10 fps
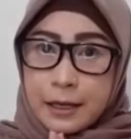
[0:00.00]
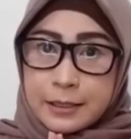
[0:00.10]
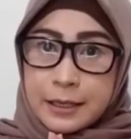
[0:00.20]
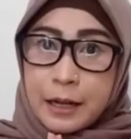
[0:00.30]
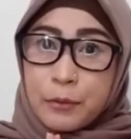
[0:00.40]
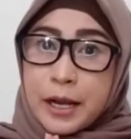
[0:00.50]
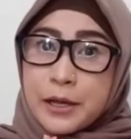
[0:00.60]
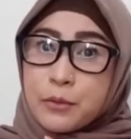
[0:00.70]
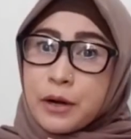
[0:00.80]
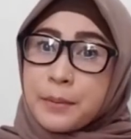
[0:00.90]

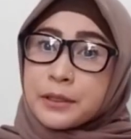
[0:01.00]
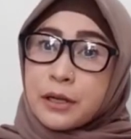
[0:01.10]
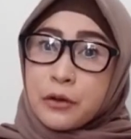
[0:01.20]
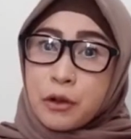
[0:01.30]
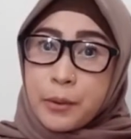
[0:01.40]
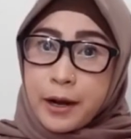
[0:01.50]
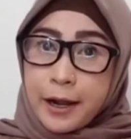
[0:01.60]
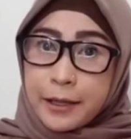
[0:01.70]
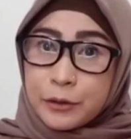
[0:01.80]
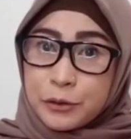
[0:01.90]
Assalamualaikum warahmatullahi
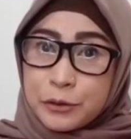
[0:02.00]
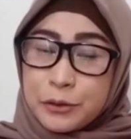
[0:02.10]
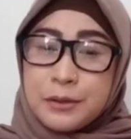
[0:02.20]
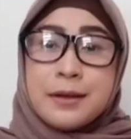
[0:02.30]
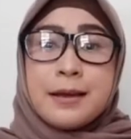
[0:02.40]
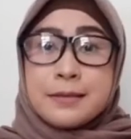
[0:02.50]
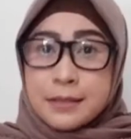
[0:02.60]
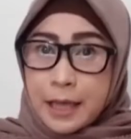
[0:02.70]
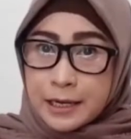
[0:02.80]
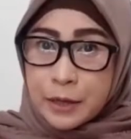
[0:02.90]
wabarakatuh.
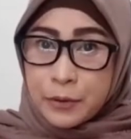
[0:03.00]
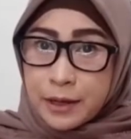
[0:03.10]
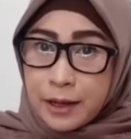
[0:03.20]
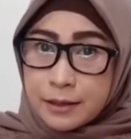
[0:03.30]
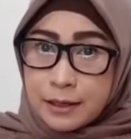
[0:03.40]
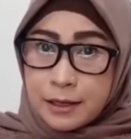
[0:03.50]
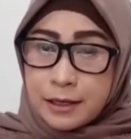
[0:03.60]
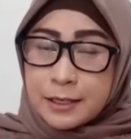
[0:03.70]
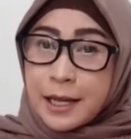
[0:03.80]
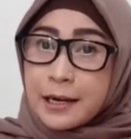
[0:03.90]
Saya Dewi Kagi
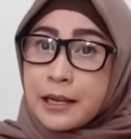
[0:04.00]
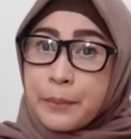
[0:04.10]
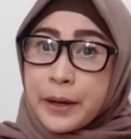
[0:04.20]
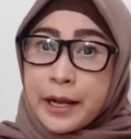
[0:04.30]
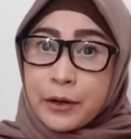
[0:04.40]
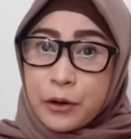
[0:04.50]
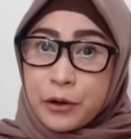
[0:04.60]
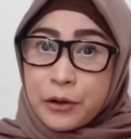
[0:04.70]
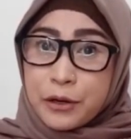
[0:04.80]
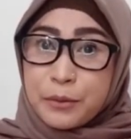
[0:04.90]
dari DP
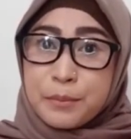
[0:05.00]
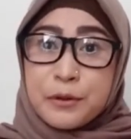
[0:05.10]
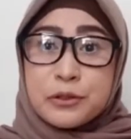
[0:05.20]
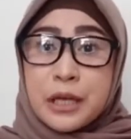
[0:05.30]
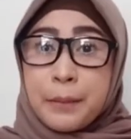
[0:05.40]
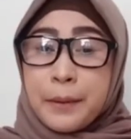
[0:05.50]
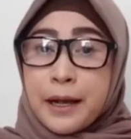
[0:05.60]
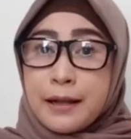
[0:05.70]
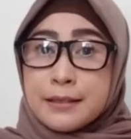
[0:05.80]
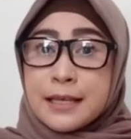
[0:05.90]
Rekor
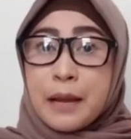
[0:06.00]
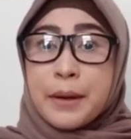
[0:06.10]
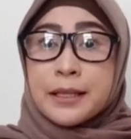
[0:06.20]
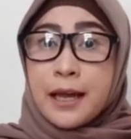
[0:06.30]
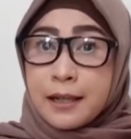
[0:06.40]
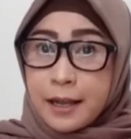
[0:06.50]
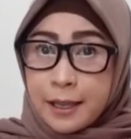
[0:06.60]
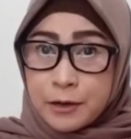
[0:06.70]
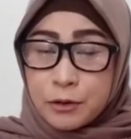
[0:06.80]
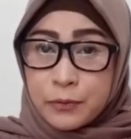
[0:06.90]
mengucapkan Selamat Hari
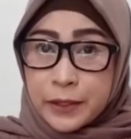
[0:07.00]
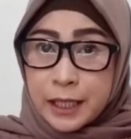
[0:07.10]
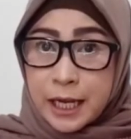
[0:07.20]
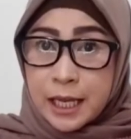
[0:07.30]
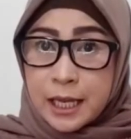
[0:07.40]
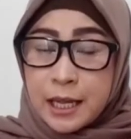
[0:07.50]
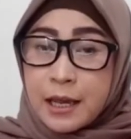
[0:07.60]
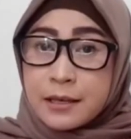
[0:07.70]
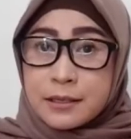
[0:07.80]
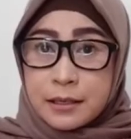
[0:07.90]
Raya Idul Fitri
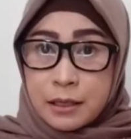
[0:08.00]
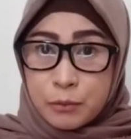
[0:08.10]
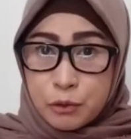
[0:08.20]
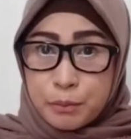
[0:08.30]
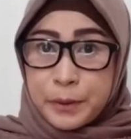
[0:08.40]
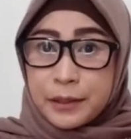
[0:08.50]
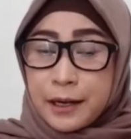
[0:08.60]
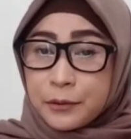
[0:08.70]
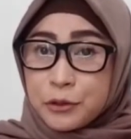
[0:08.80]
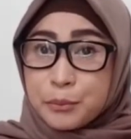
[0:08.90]

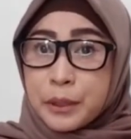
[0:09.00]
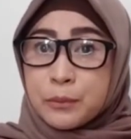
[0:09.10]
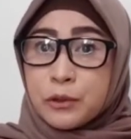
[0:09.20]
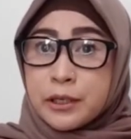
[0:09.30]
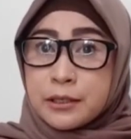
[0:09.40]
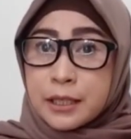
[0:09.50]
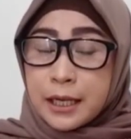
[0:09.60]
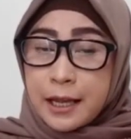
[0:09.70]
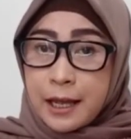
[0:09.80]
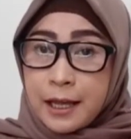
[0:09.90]
1440
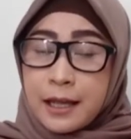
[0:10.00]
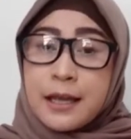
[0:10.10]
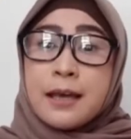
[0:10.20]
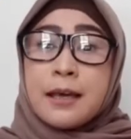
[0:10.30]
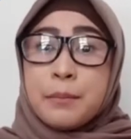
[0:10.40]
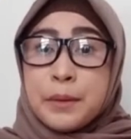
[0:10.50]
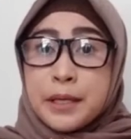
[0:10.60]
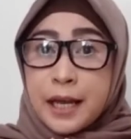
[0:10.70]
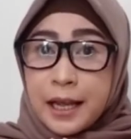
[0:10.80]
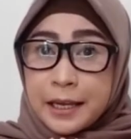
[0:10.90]
Hijriah.
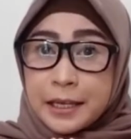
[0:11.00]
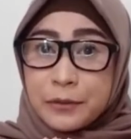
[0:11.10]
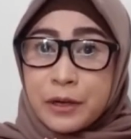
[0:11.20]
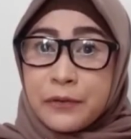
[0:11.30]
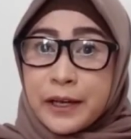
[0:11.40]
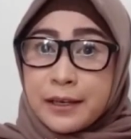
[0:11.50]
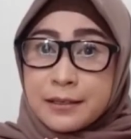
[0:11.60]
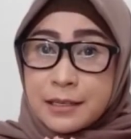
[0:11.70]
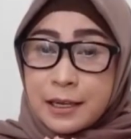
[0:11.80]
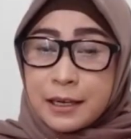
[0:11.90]
Minal aidin wal
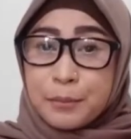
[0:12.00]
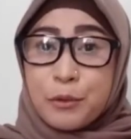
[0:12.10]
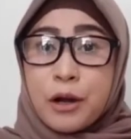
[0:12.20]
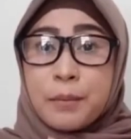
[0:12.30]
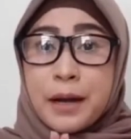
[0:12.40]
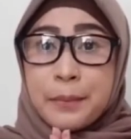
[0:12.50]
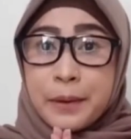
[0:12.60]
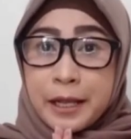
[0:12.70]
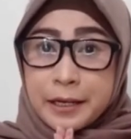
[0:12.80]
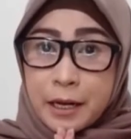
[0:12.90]
faizin, mohon maaf
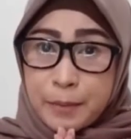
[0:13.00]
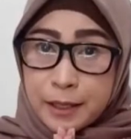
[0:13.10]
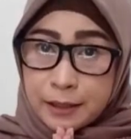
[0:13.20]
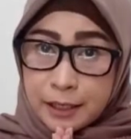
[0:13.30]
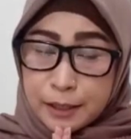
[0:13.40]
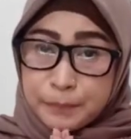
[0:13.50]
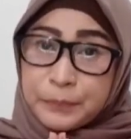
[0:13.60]
lahir dan batin.